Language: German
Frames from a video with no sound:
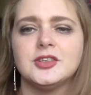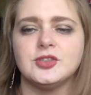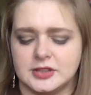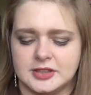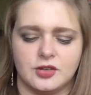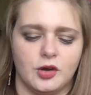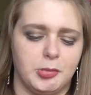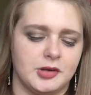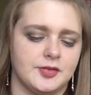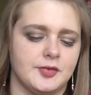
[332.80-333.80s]
Ich sollte den auch
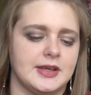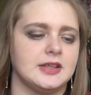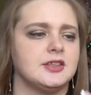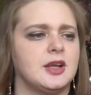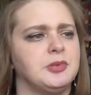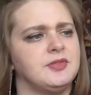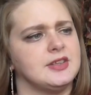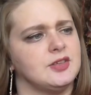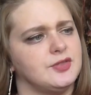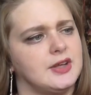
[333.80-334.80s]
bald verwenden. Ich glaube, ich
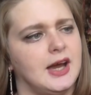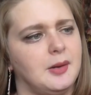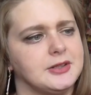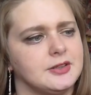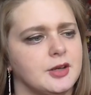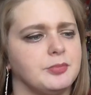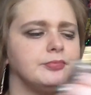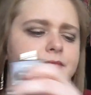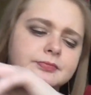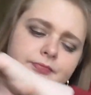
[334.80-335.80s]
werde den für die Arbeit nehmen